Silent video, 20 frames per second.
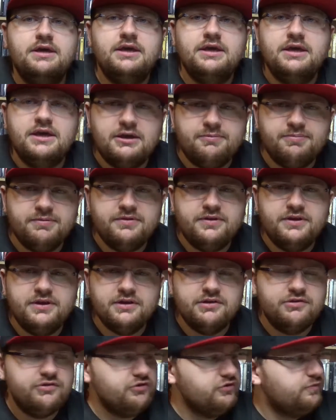ich bin
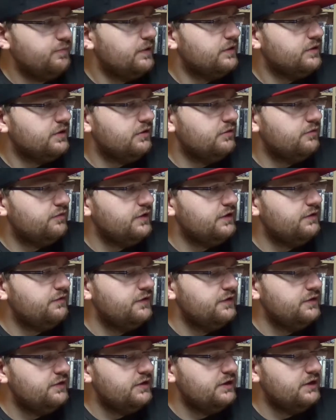tierisch gespannt drauf. Ich
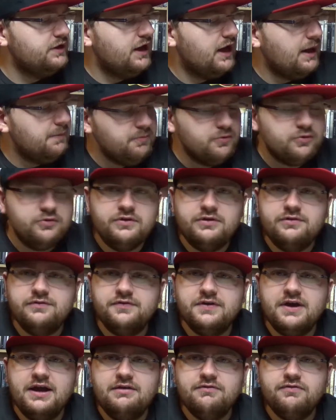finde die
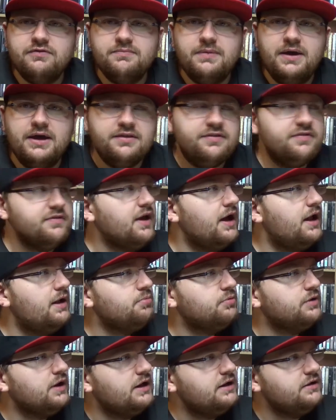abgrundtief geil vom Headskype
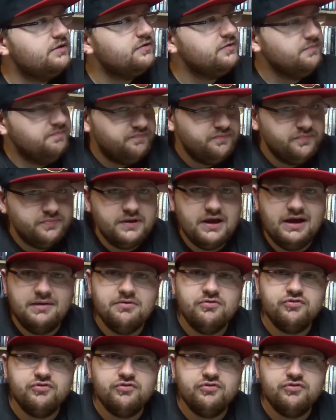und alles. Habe ja